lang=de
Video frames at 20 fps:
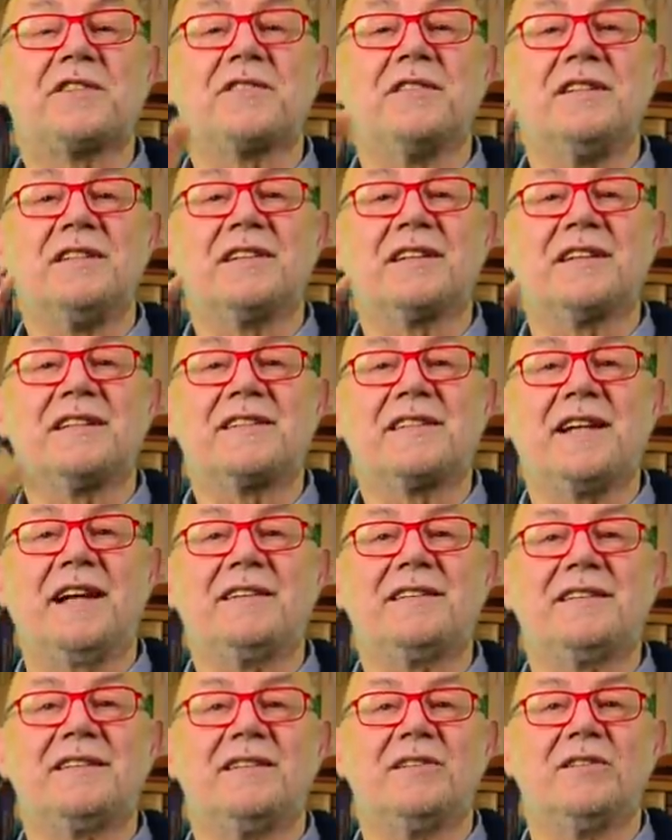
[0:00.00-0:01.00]
zu
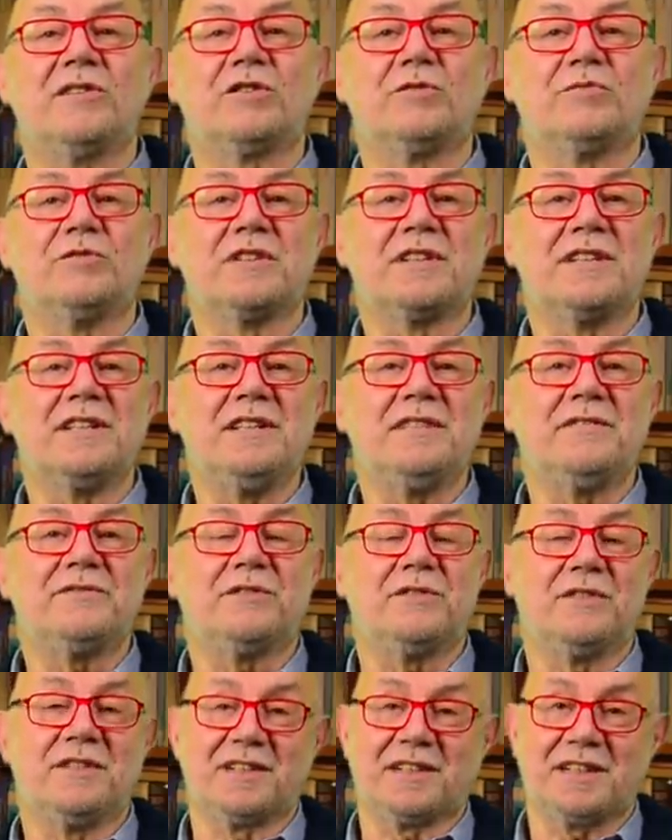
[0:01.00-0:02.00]
interessanten Lokomotiv-
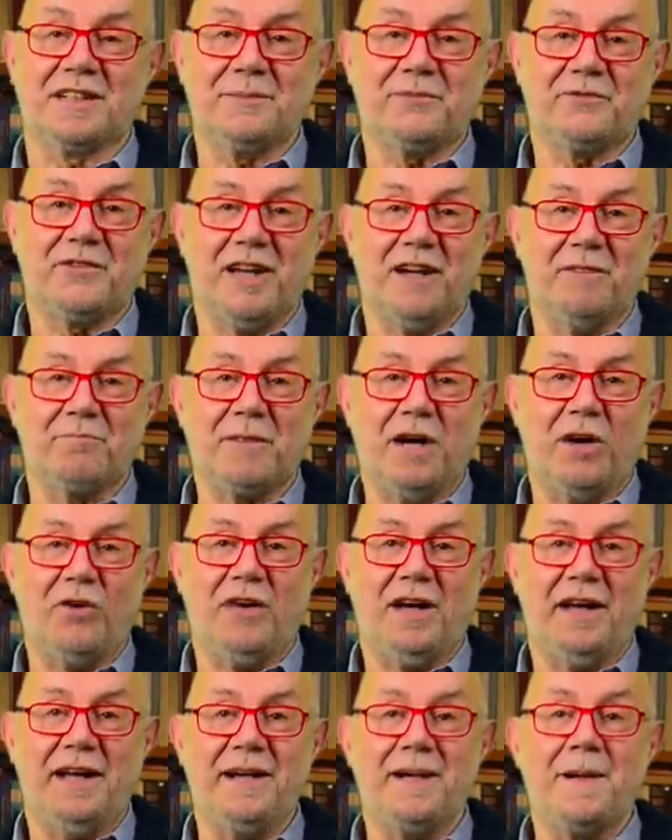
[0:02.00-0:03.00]
und
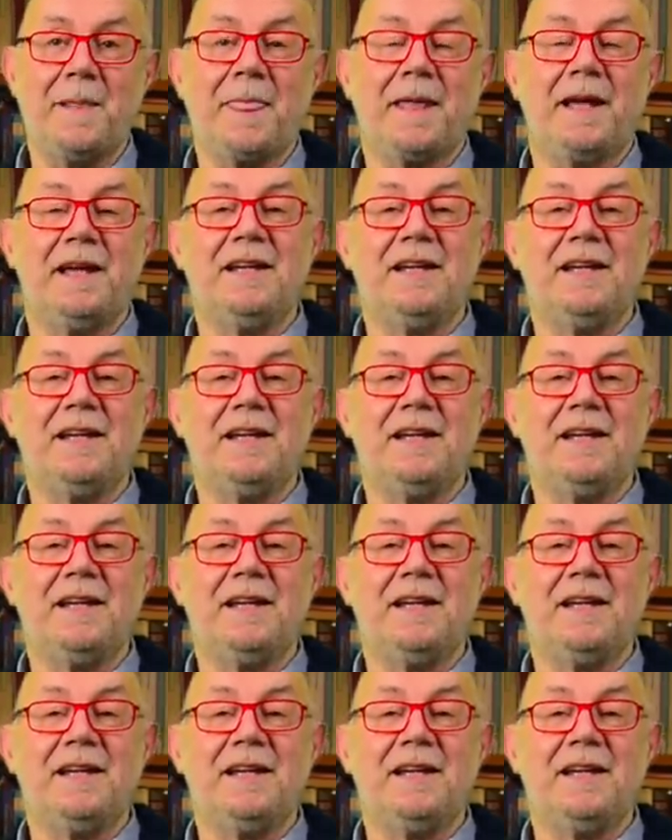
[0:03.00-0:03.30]
Triebwagenbaureihen,